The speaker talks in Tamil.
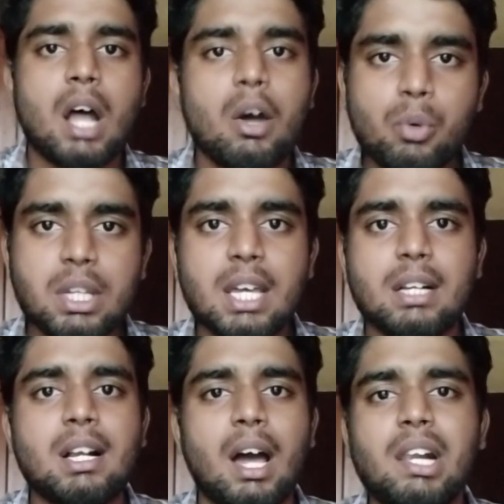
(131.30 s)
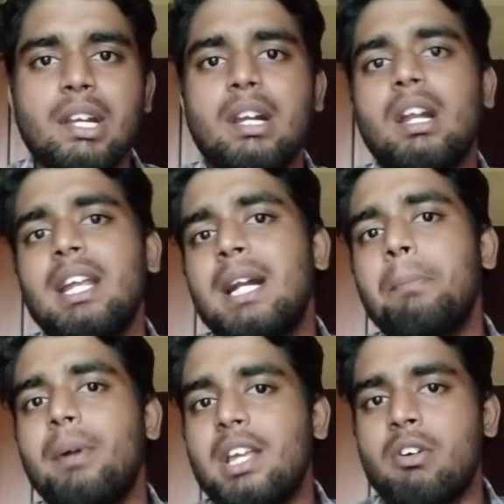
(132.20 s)
நான் உறுதியா இருக்கேன் காரணம் என்னன்னா
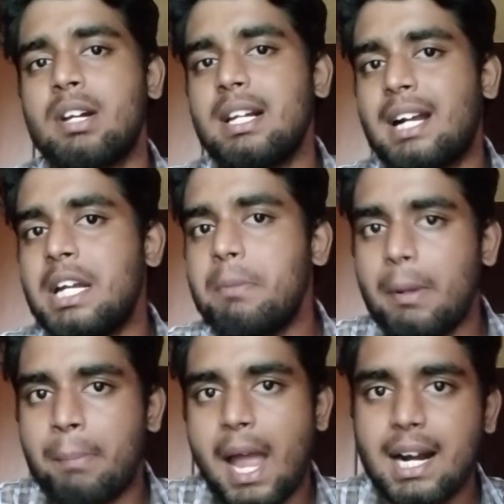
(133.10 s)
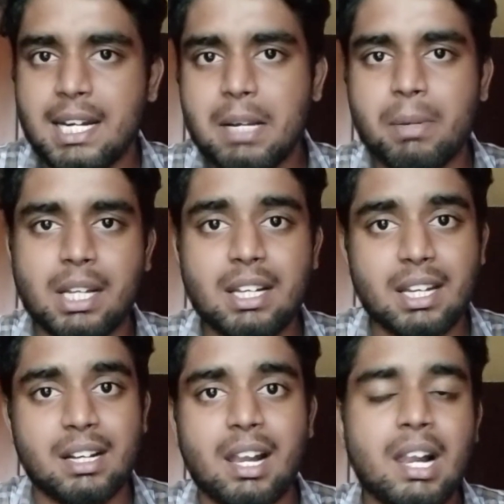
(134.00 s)
எடப்பாடி அவர்கள் கண்டிப்பா பேக் அடிக்க
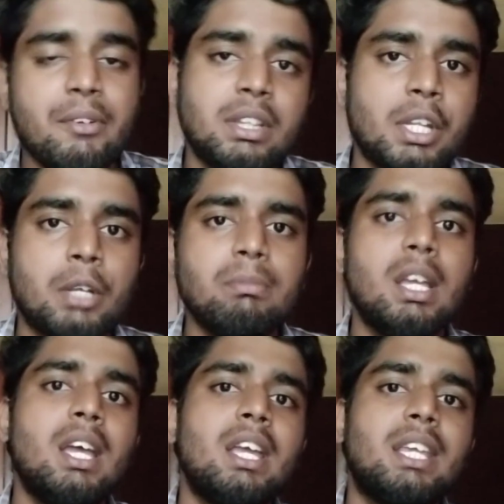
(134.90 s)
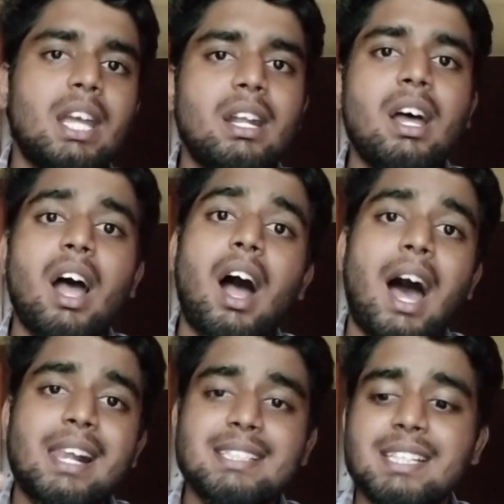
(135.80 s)
மாட்டாருன்னு எனக்கு நல்லாவே தெரியும் ஏன்னா
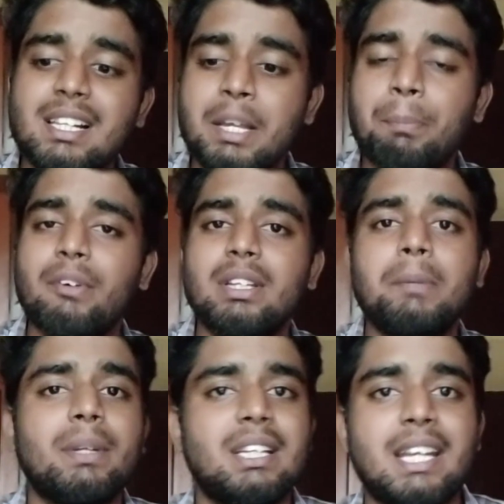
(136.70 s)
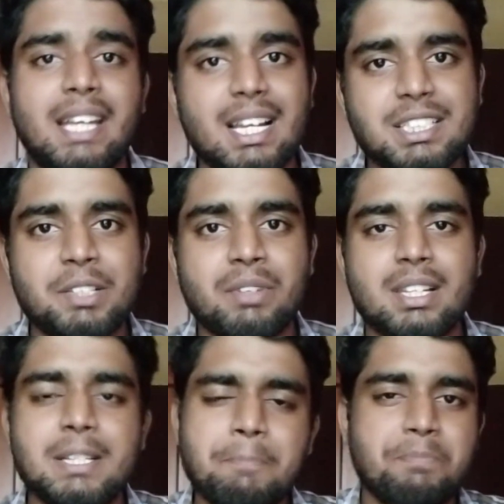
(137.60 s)
அரசியல் இப்போ வந்து பாத்தீங்கன்னா எலெக்ஷன்
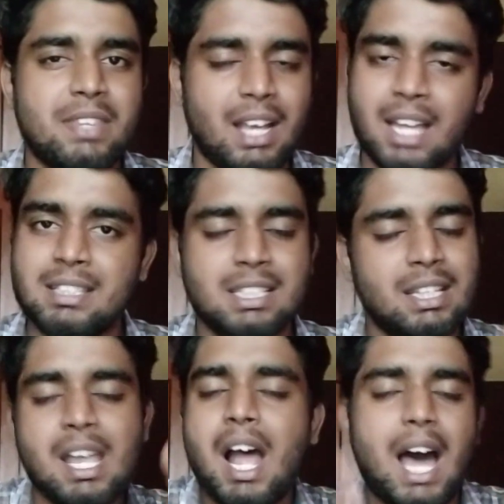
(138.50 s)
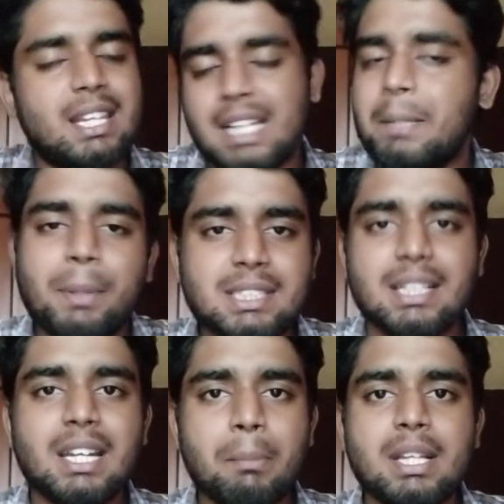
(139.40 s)
வருது அது அது அந்த
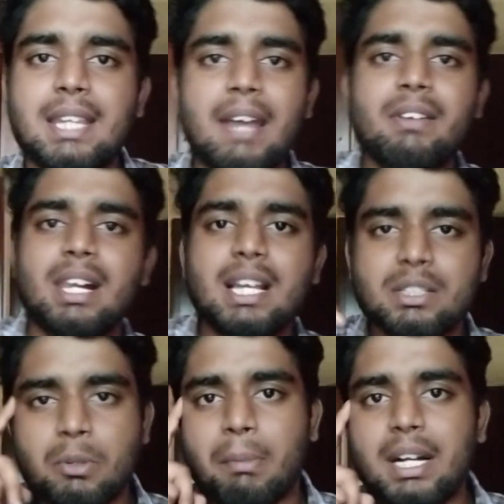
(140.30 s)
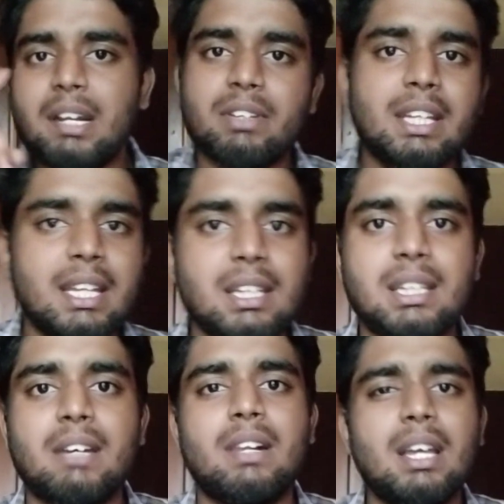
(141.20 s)
பிரச்சனை நம்மளுக்கு தேவையில்ல ஸோ மண்டையில வந்து
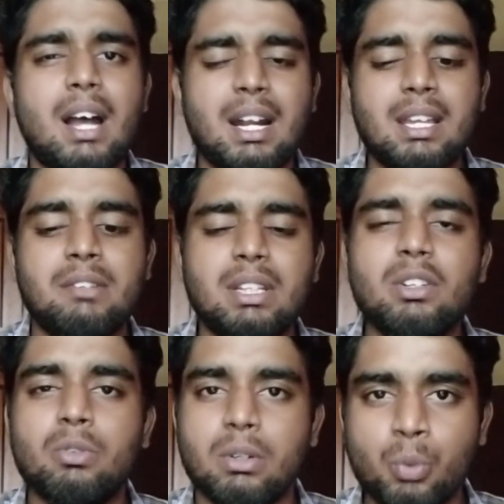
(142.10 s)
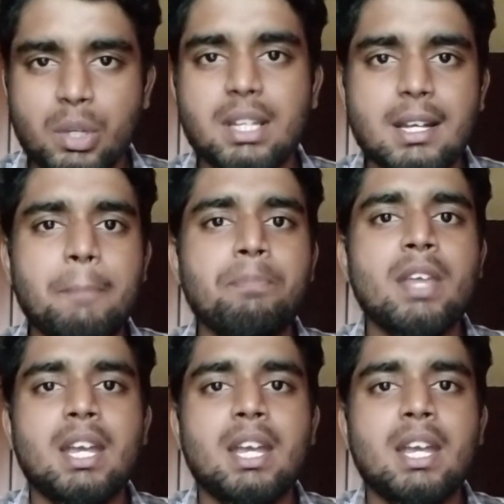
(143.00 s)
ஏத்திக்க தேவையில்ல ஆனா இது வந்து உறுதியா